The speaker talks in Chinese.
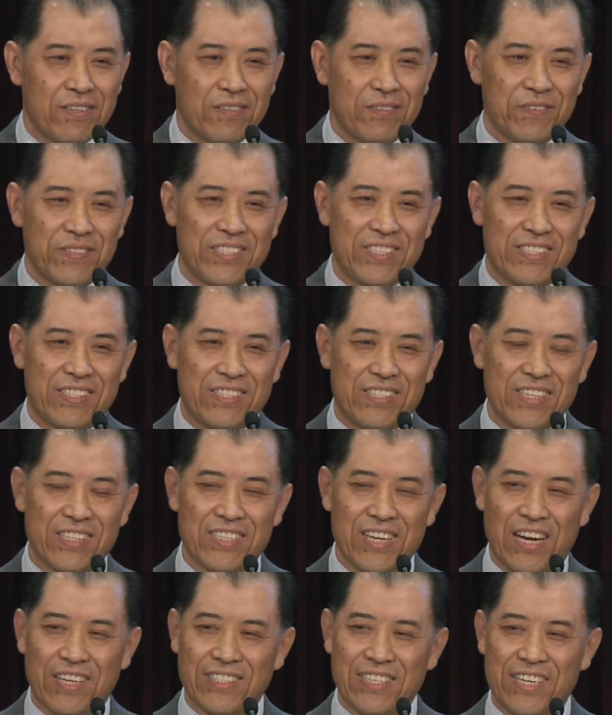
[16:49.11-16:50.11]
我经
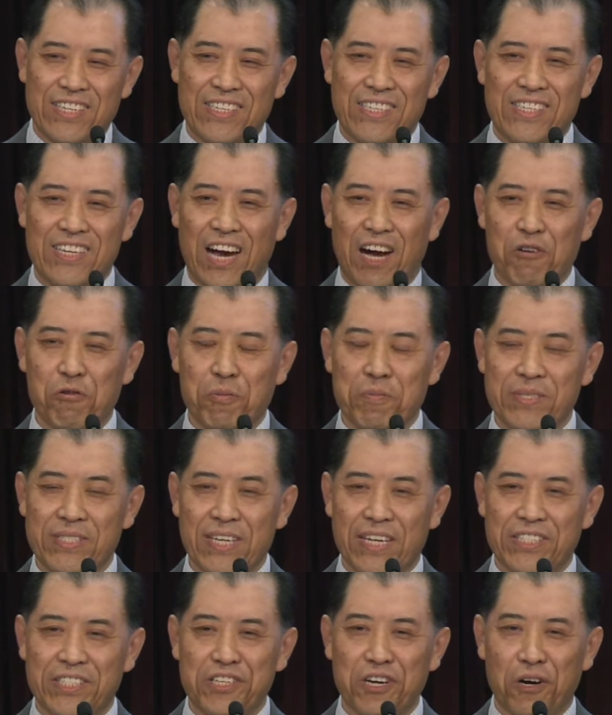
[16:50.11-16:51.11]
常在想，我们
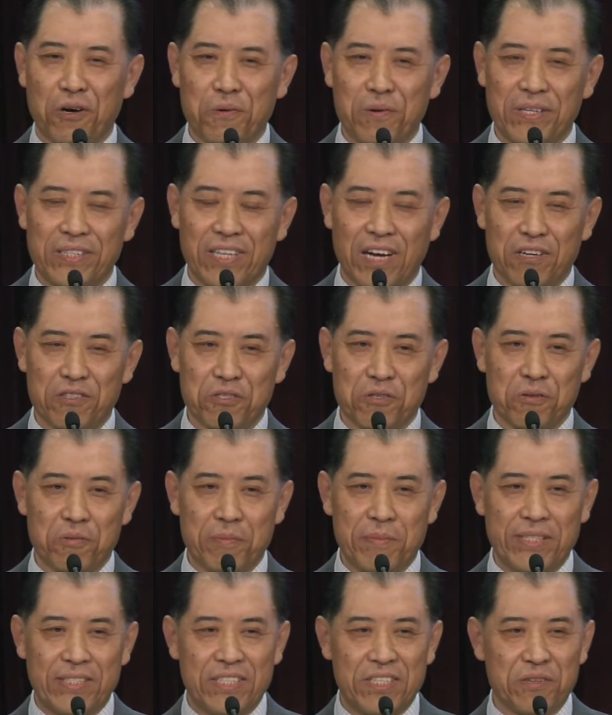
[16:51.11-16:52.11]
在教会当中，我
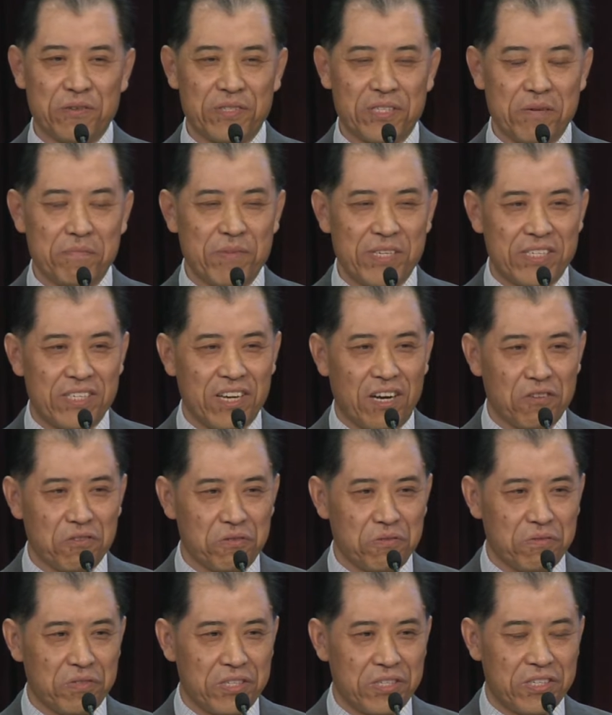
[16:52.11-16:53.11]
们弟兄姐妹相
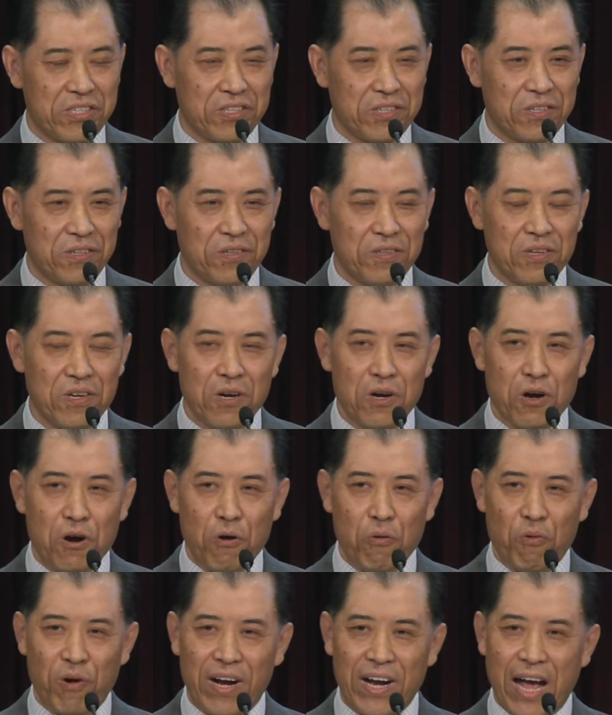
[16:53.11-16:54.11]
处的时候，
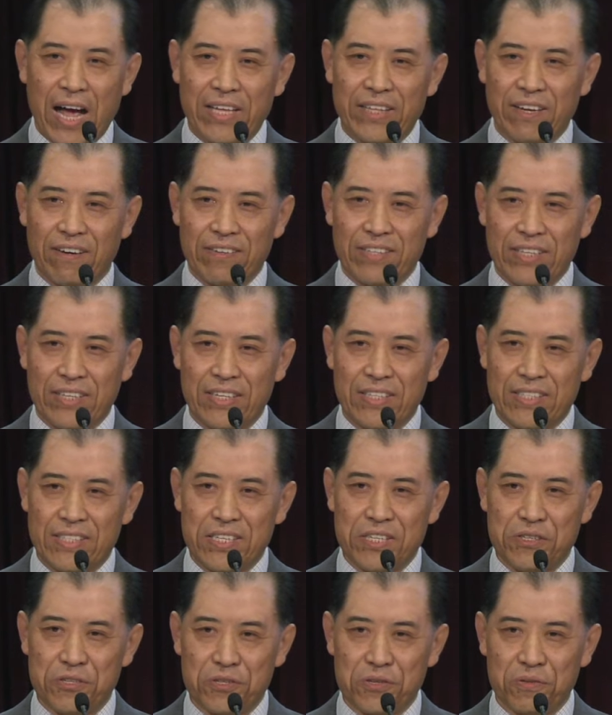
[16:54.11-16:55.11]
我看到了一个
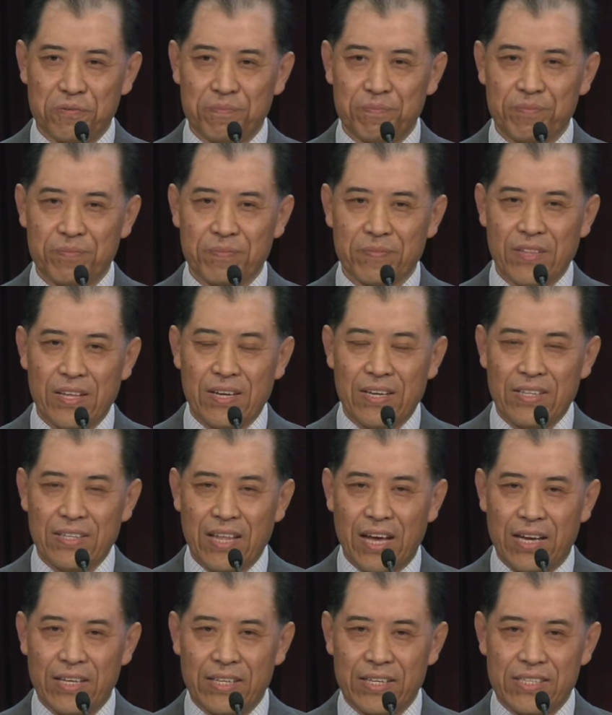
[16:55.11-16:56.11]
弟兄，
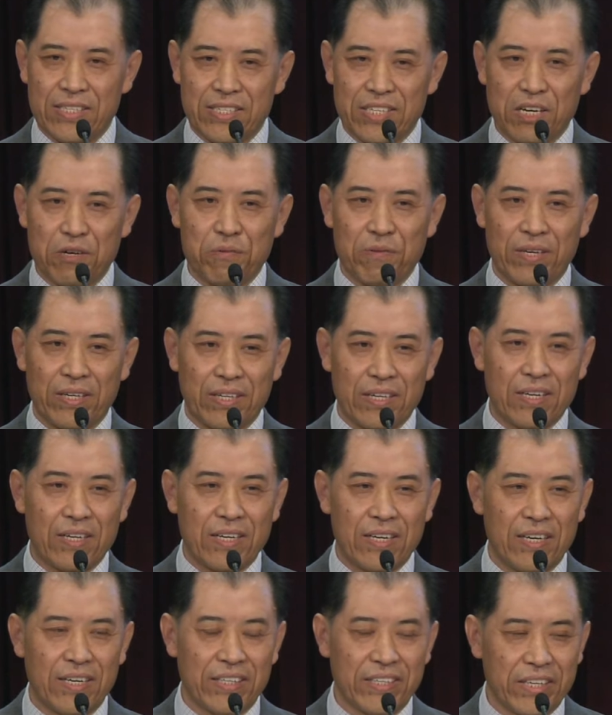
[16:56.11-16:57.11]
他的行为
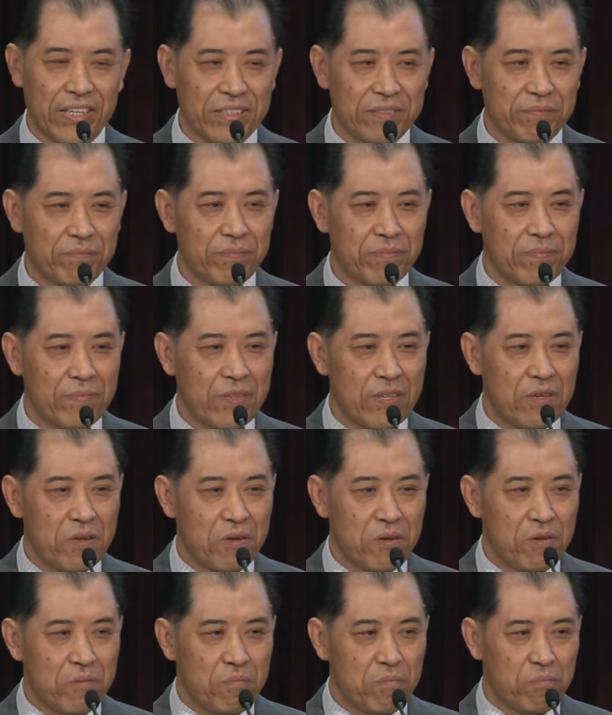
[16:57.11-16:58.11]
可能
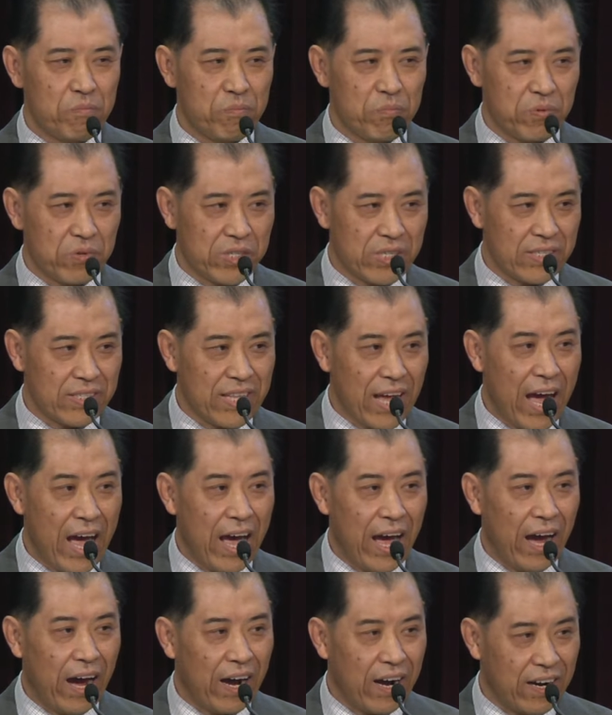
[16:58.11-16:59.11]
不是
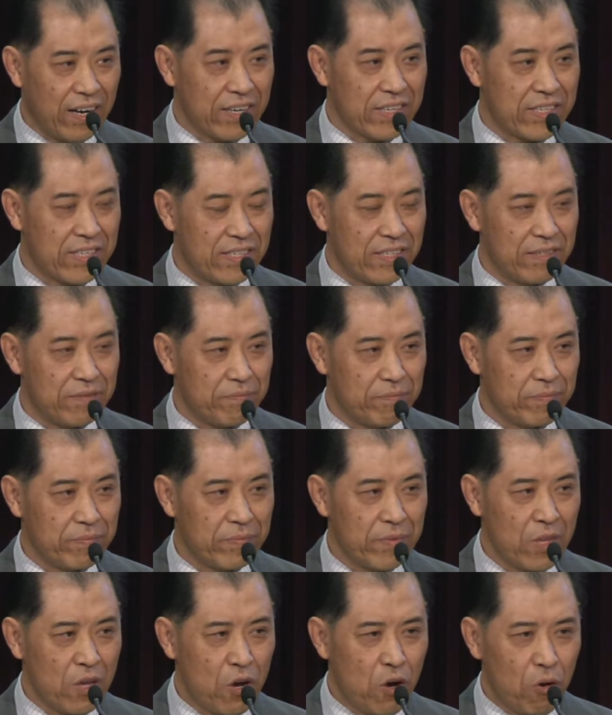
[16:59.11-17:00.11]
太合适，
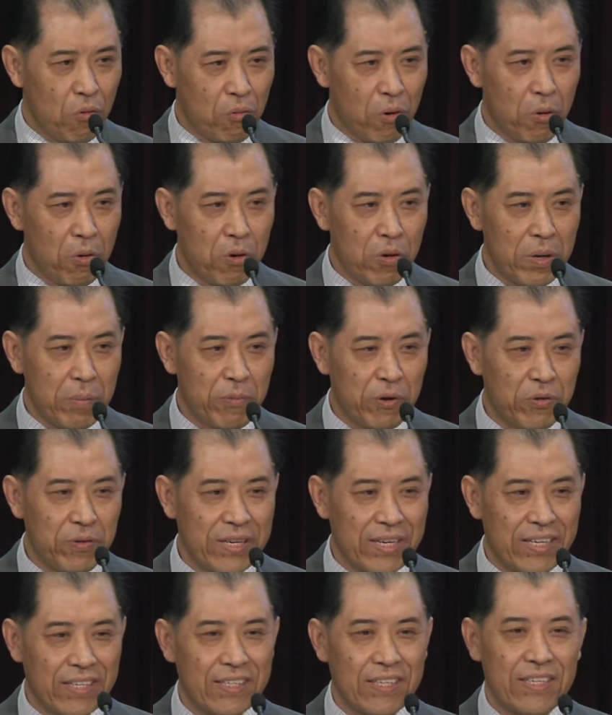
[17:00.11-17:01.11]
我会不
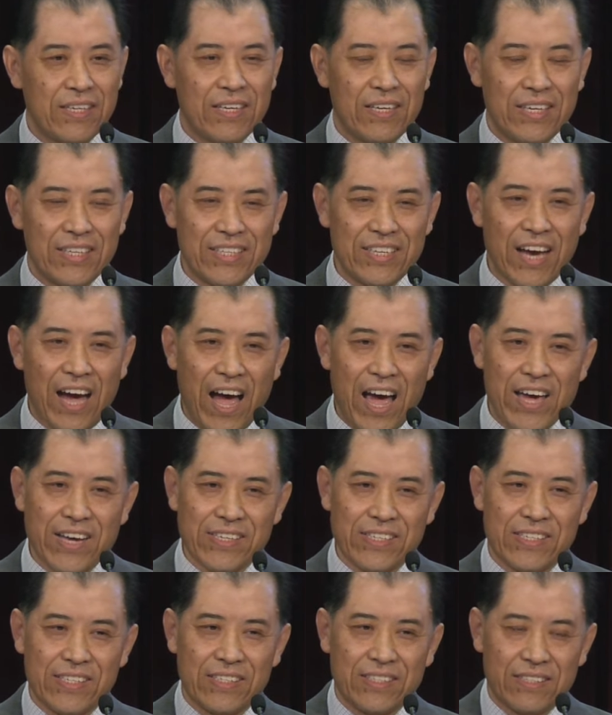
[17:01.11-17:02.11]
会以爱
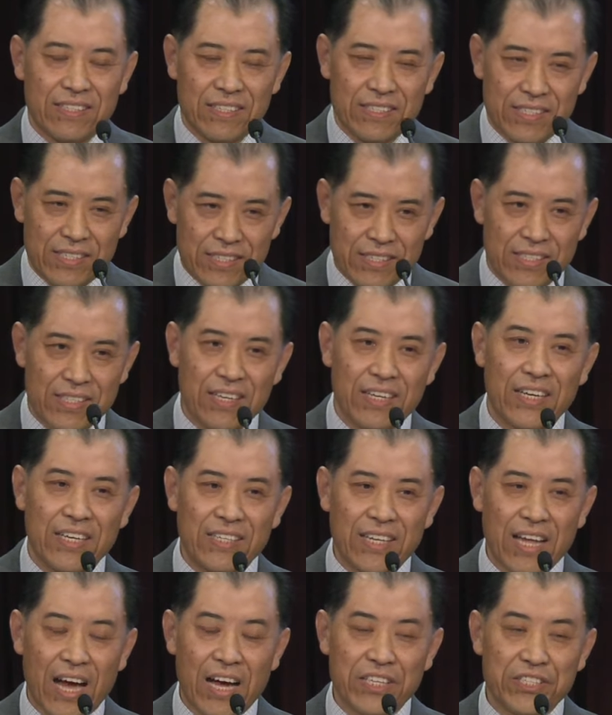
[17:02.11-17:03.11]
心直接跟
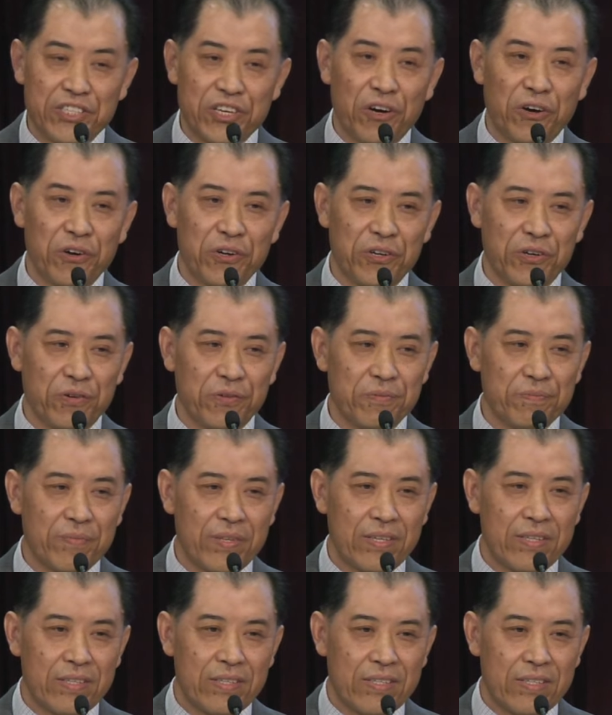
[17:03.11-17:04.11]
他交流？
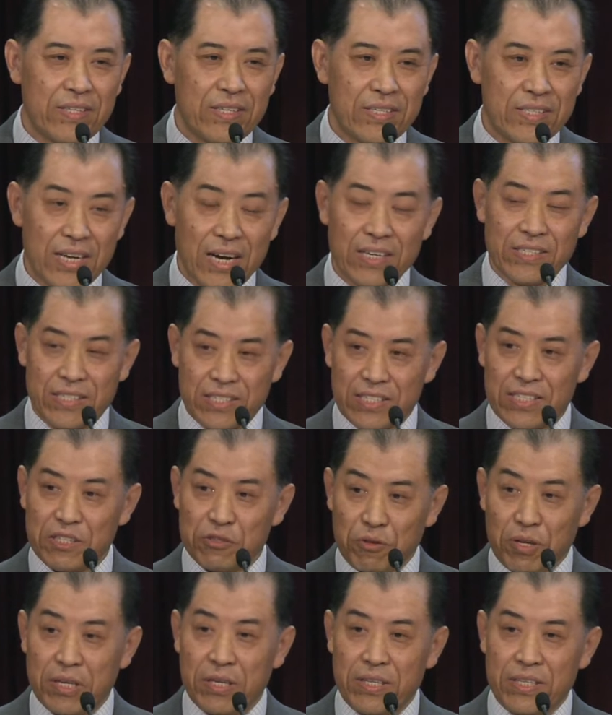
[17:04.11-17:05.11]
这其实
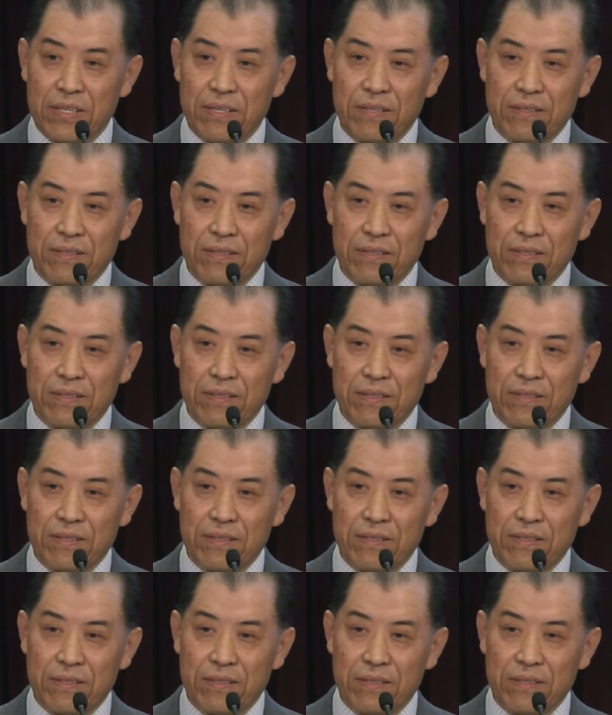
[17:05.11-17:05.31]
对。